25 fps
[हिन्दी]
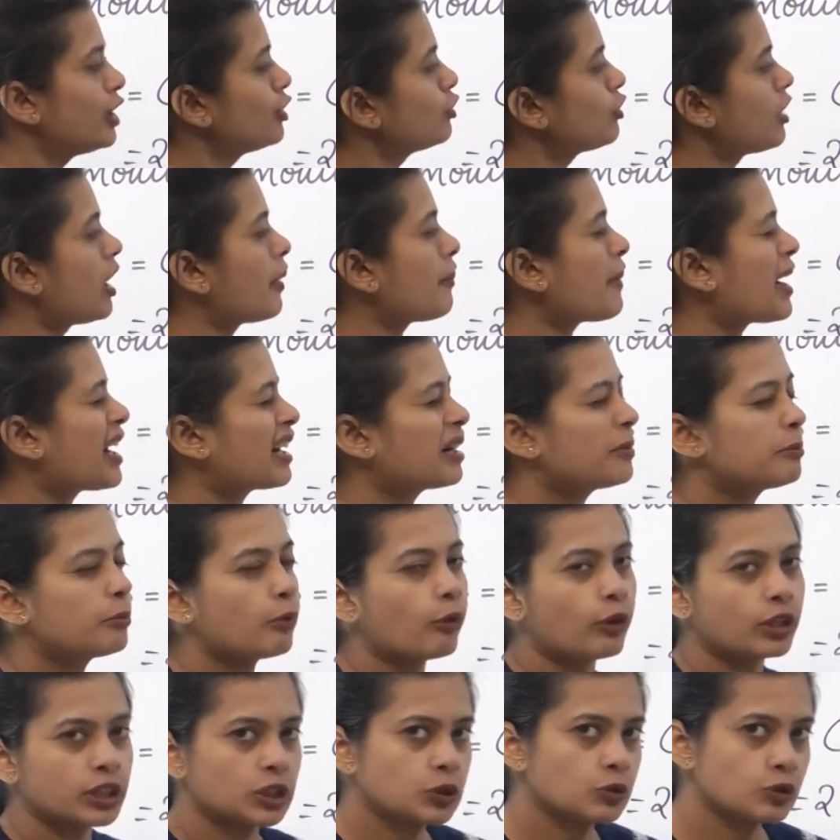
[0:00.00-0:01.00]
तो हमारा
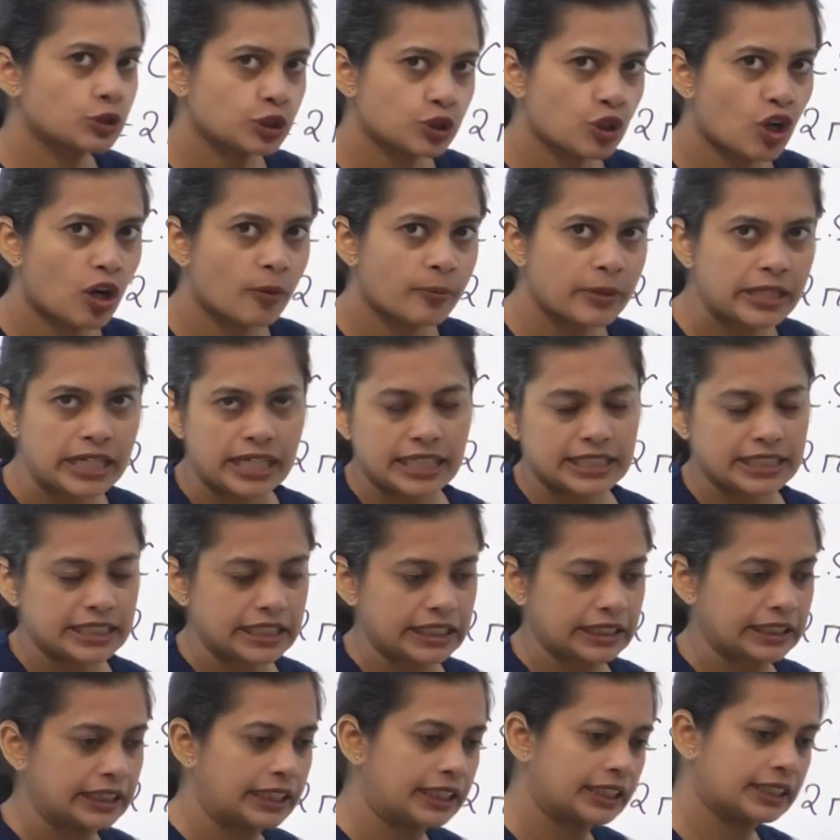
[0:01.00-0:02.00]
बहुत कुछ कॉमन आ
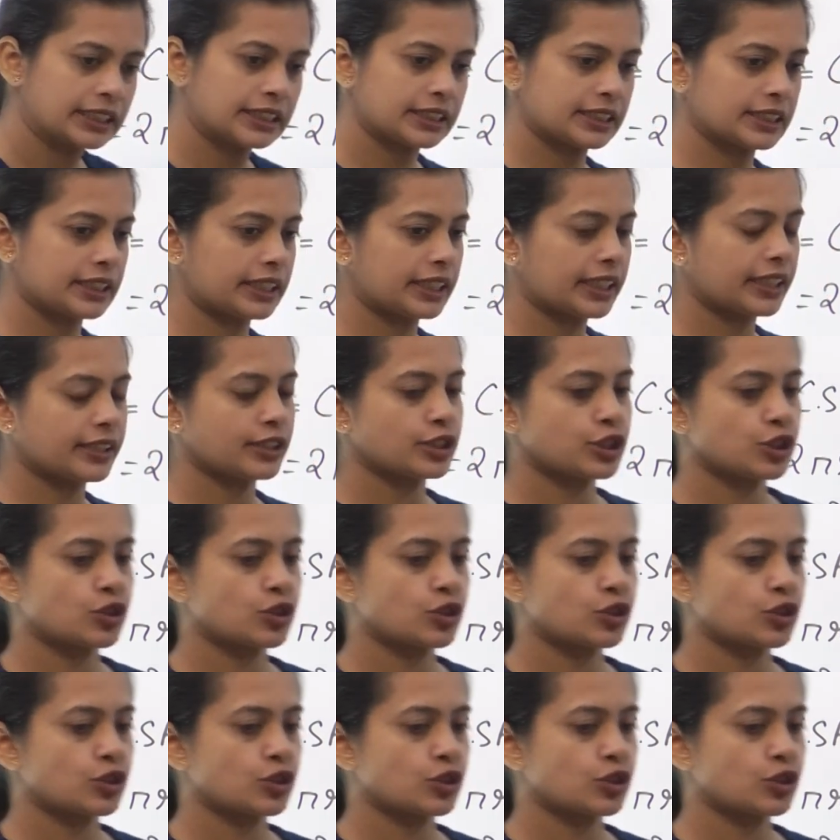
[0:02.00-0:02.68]
सकता है ठीक है